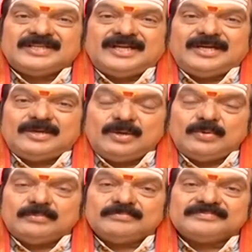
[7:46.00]
ఇండ్లు
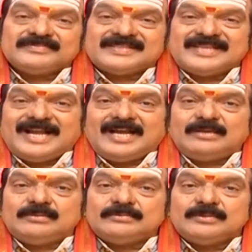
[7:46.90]

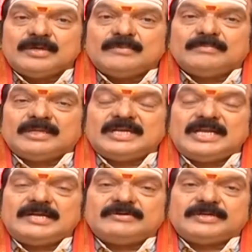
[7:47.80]
నగలు
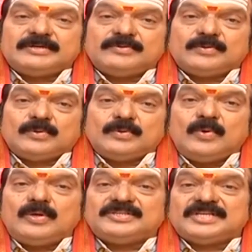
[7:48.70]
మొదలైనటువంటి
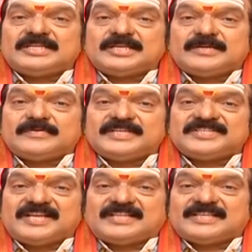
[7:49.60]
కొనుగోలు చేసేటువంటి
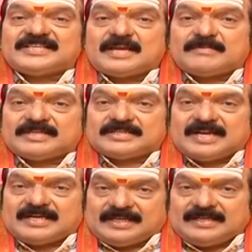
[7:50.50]
శక్తి
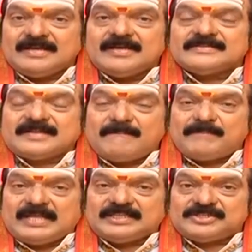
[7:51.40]
సామర్థ్యాల్ని
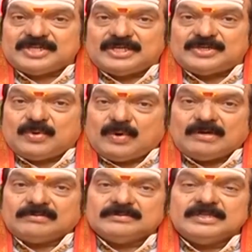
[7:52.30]
సంపాదించే
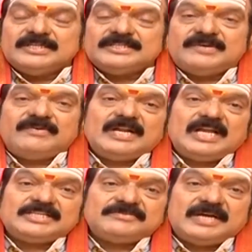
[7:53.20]
యోగం
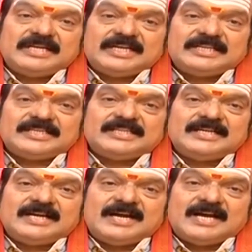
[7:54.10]
సింహరాశి వారికి
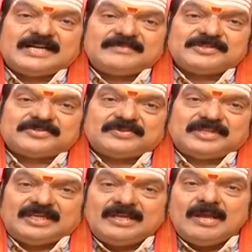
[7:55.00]
అత్యధికంగా
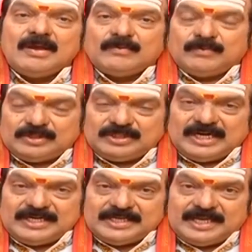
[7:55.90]
కనిపిస్తుంది
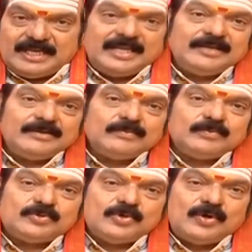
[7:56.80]
వద్దంటే
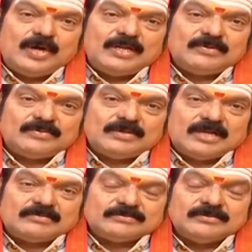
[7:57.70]
ఉద్యోగాలు
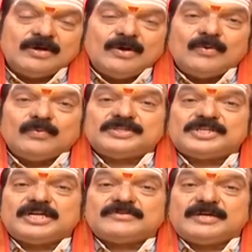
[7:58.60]
కూడాను
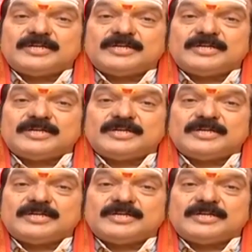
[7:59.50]
వచ్చేటువంటి